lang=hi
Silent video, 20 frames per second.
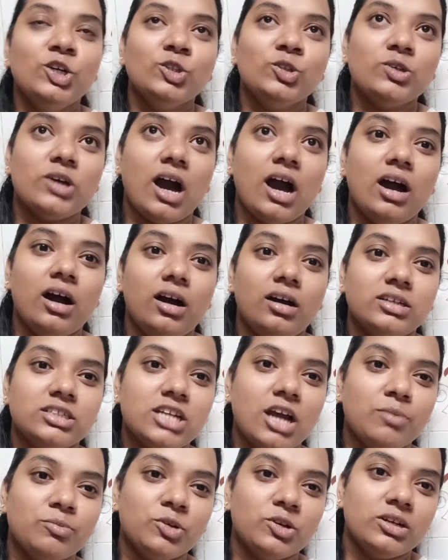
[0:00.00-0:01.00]
तो आ,
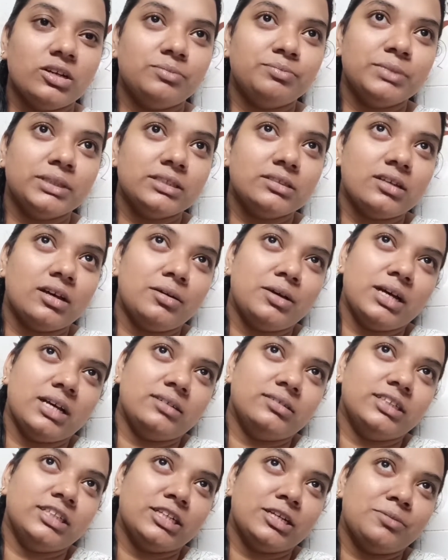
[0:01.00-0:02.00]
शाम को मैंने
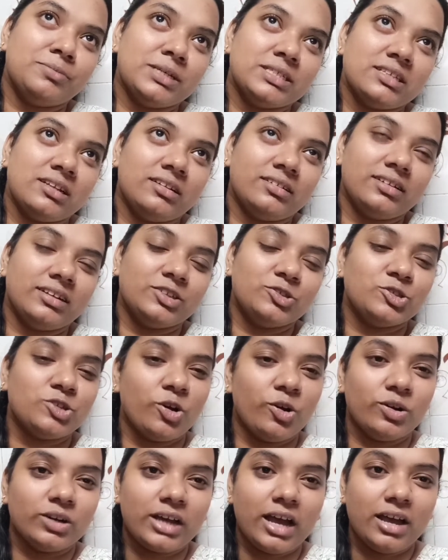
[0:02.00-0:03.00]
डिनर में ऐसा लग रहा है कुछ
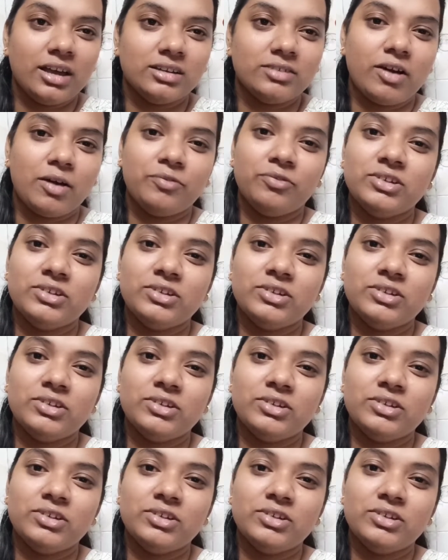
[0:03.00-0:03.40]
और खाया वहाँ